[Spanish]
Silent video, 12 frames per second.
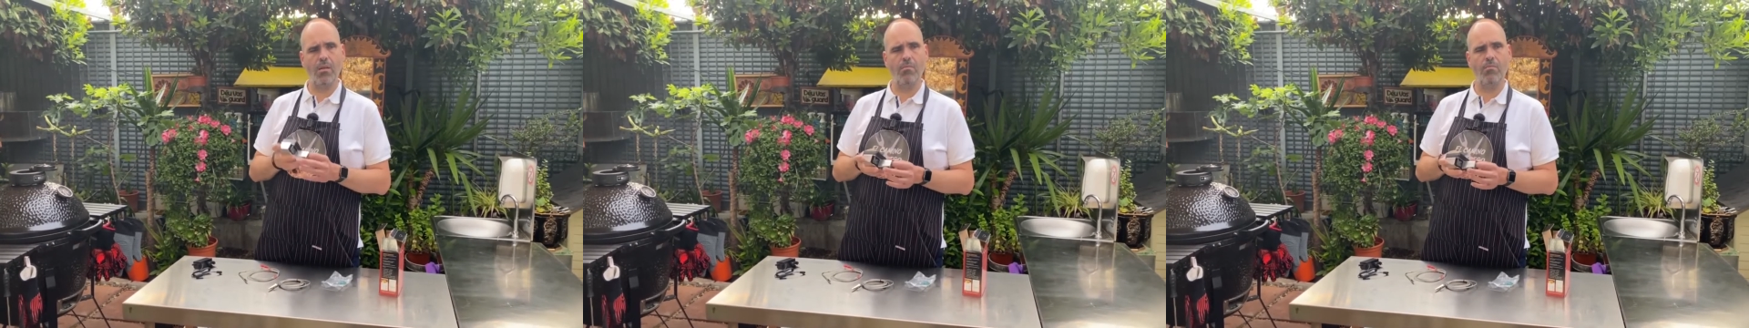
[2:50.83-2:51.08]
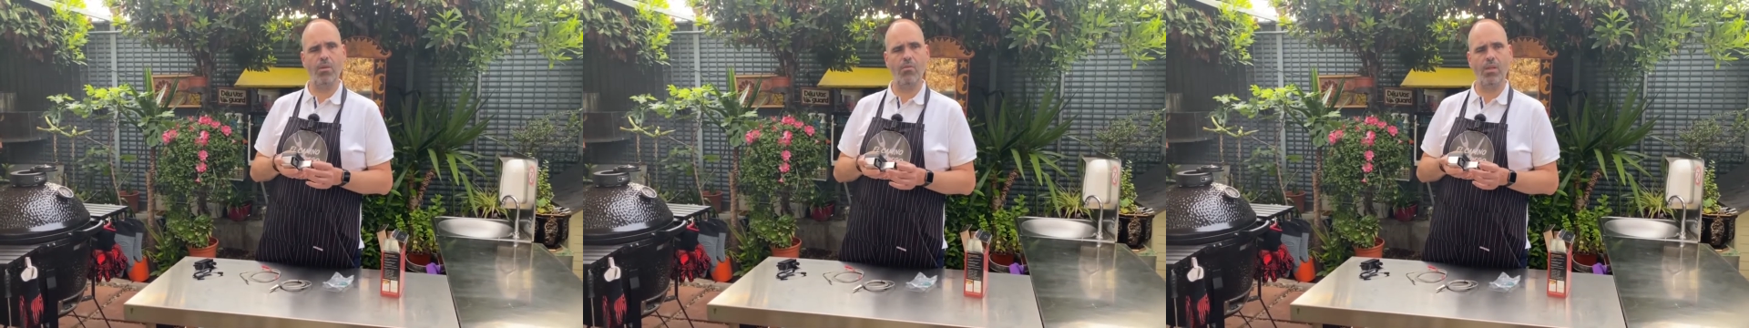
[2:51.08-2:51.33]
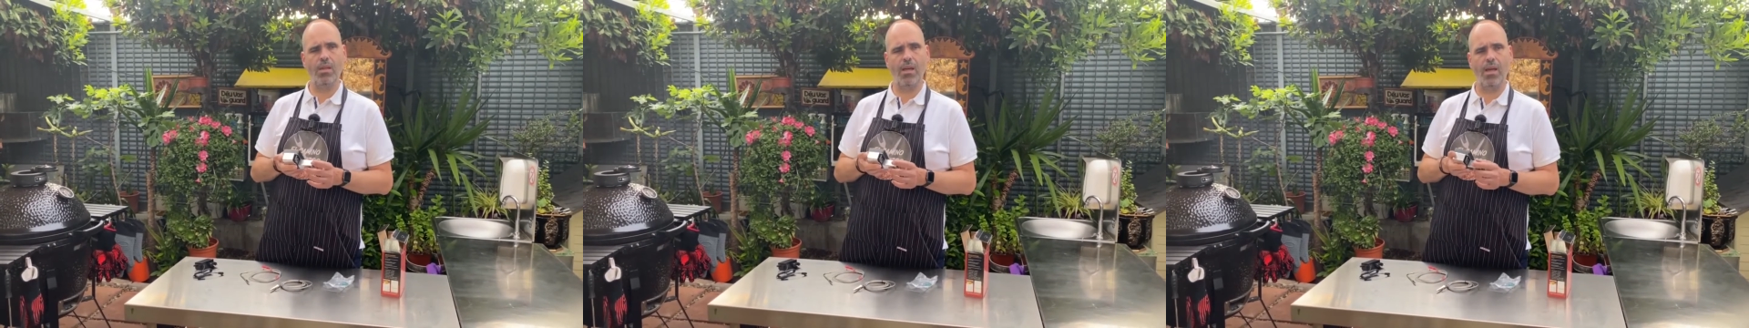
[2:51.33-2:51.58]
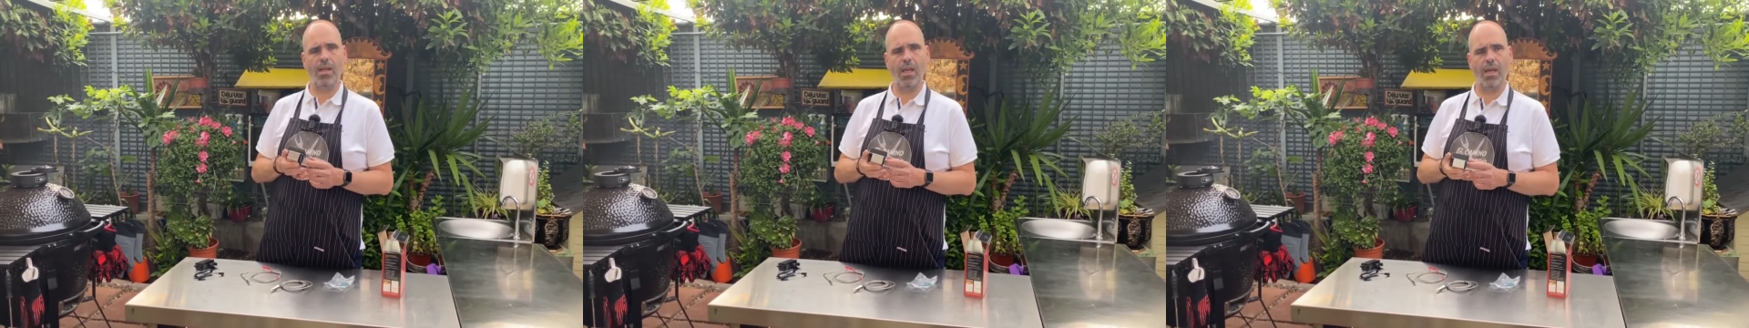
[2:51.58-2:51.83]
Mi
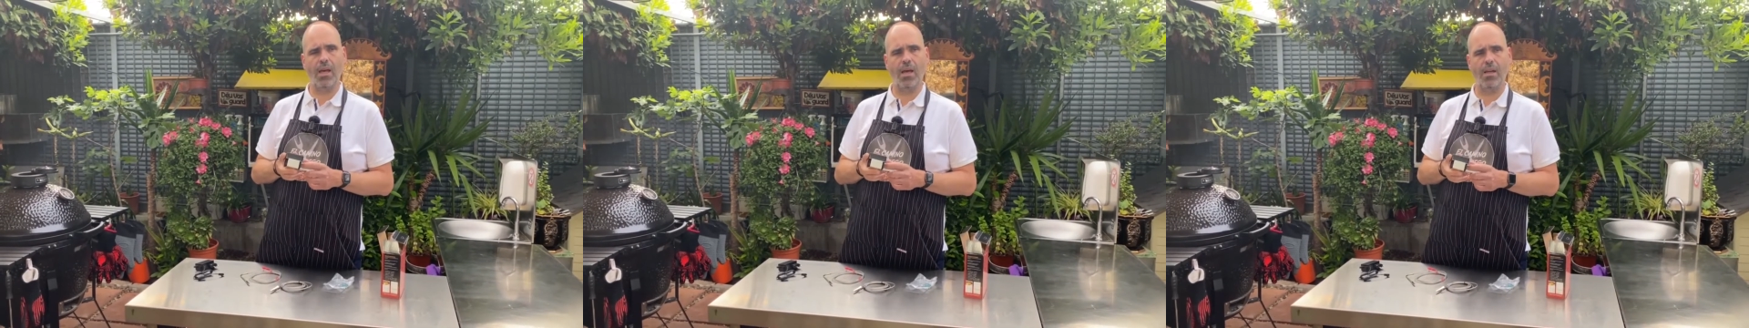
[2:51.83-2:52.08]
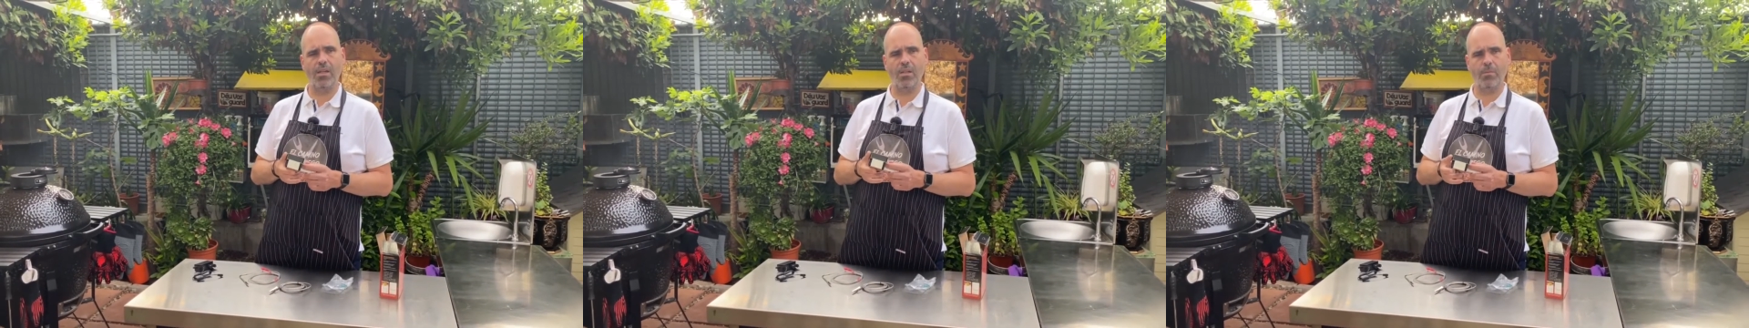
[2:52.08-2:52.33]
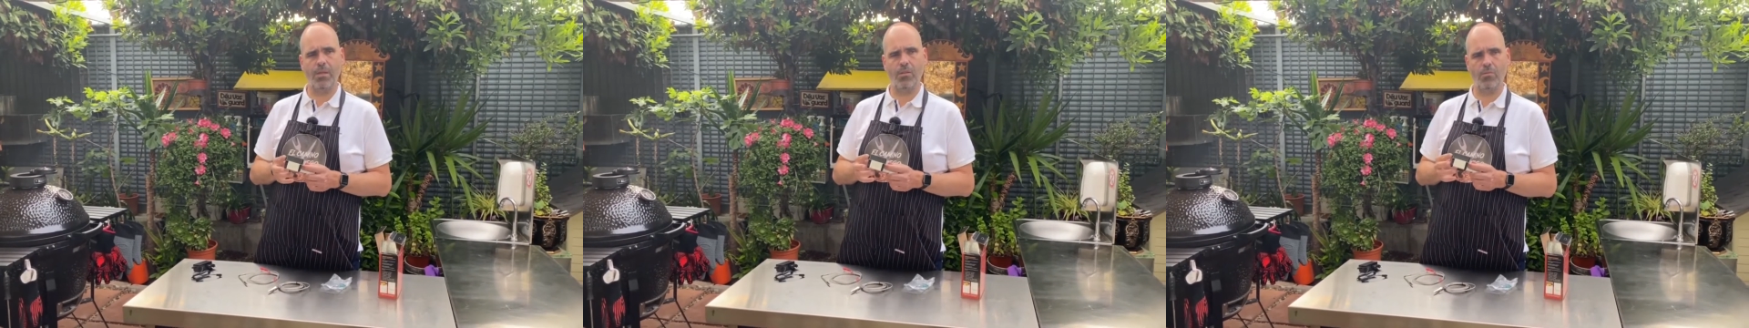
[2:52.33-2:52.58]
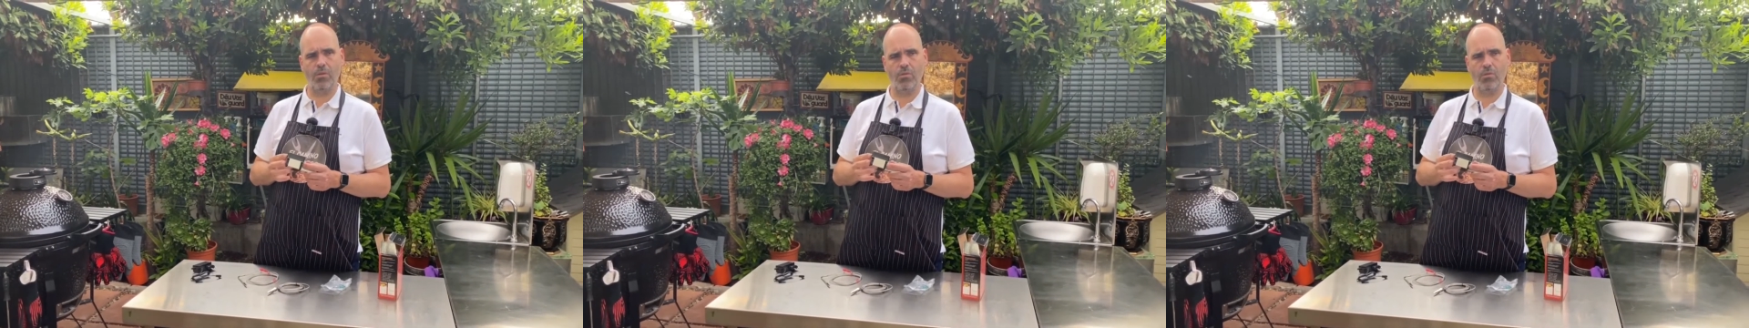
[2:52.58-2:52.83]
única queja al
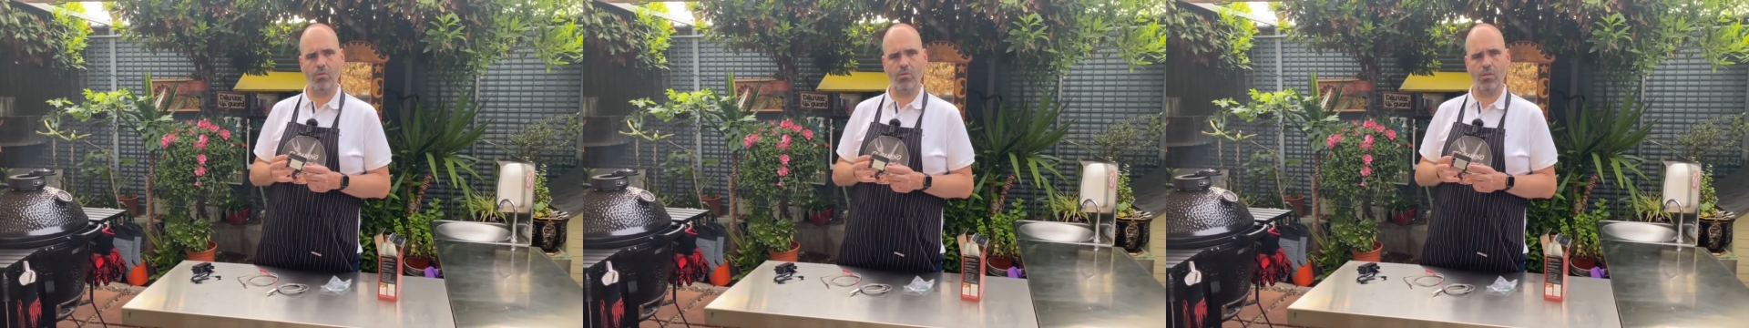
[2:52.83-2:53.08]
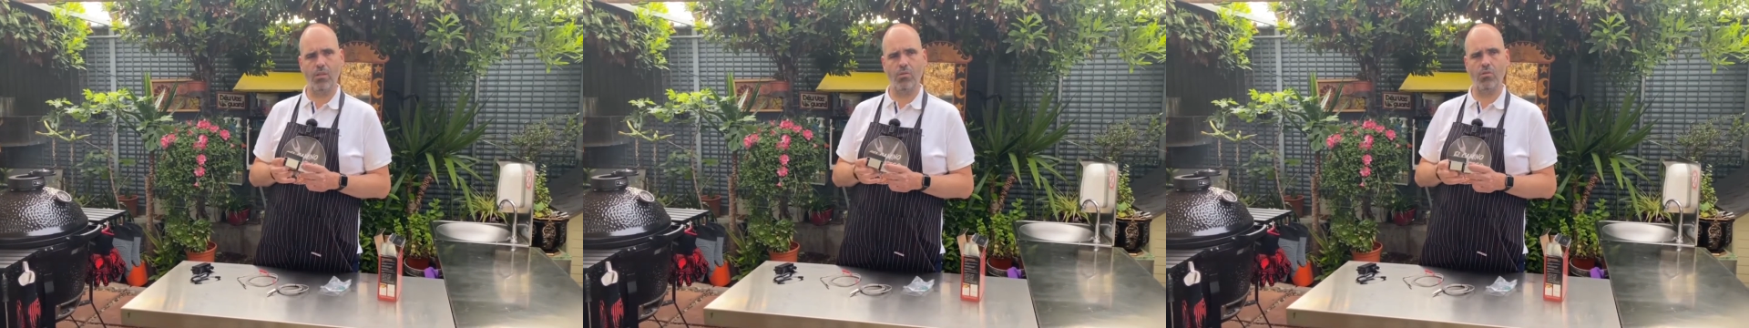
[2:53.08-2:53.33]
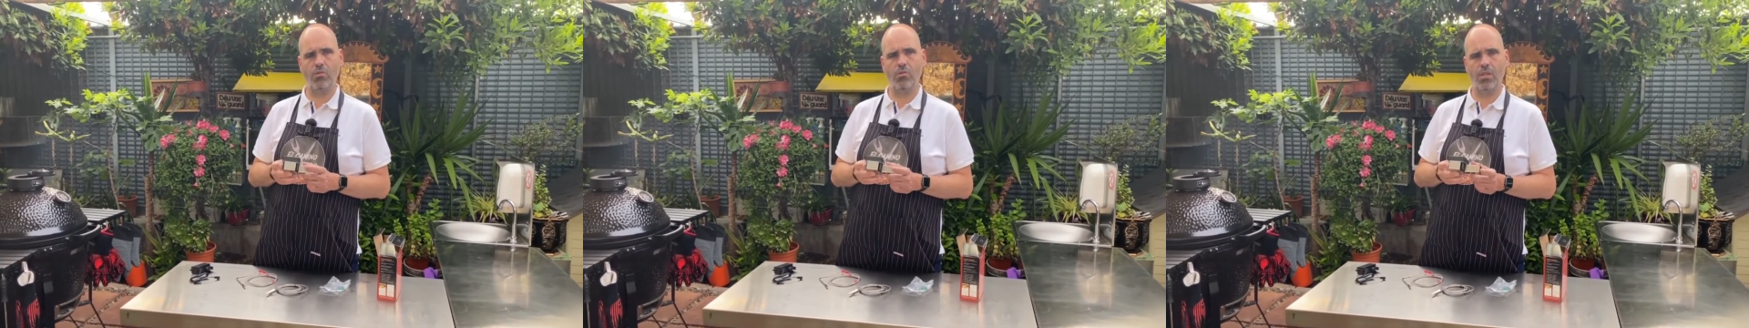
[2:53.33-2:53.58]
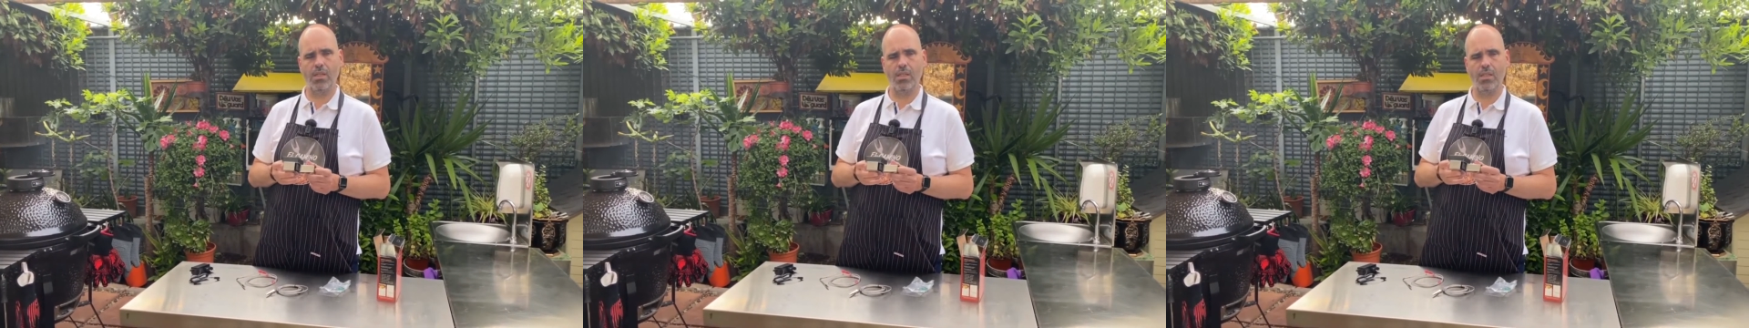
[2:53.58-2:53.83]
respecto, porque son
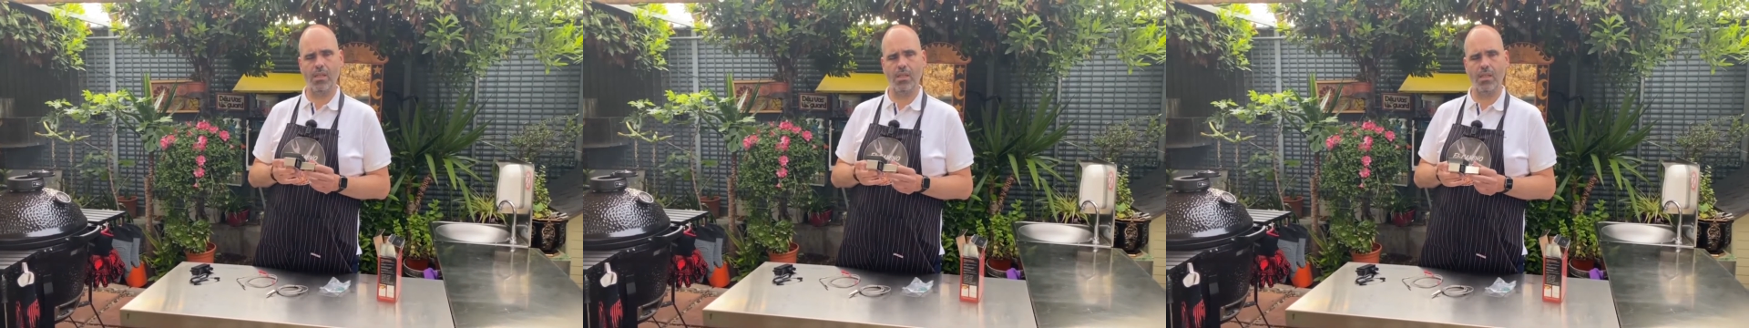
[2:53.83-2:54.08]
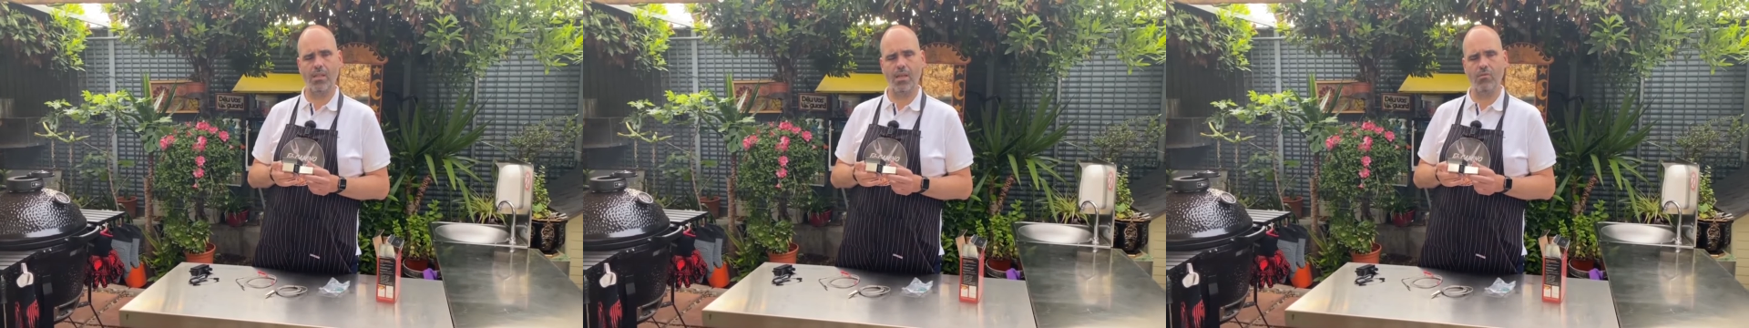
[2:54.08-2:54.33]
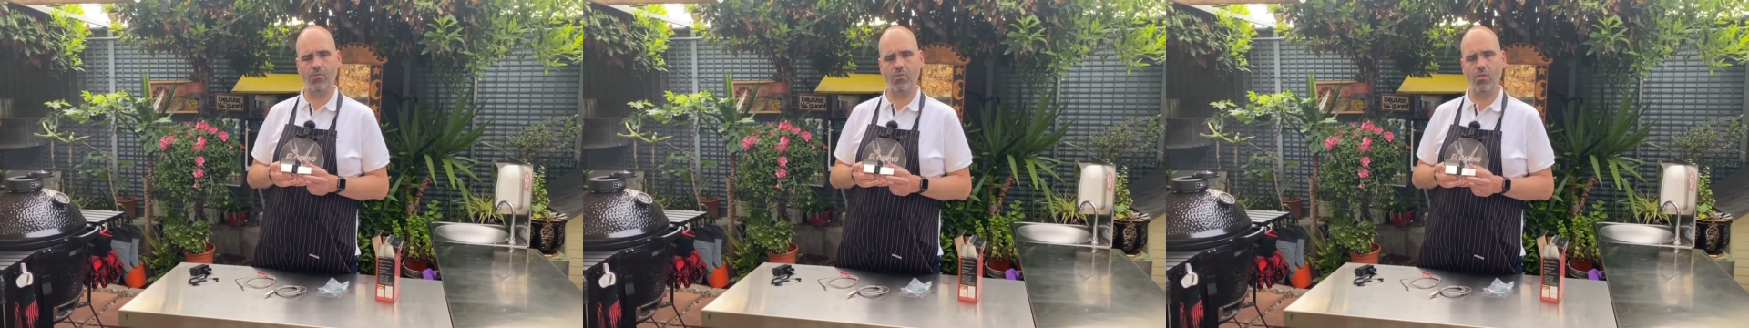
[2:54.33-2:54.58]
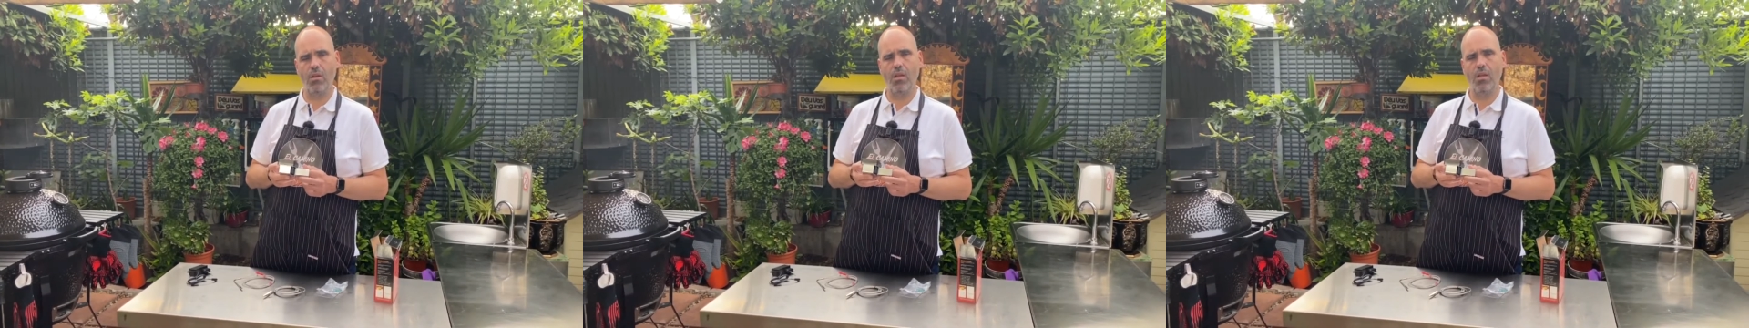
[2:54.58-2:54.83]
200 casi 70 euros,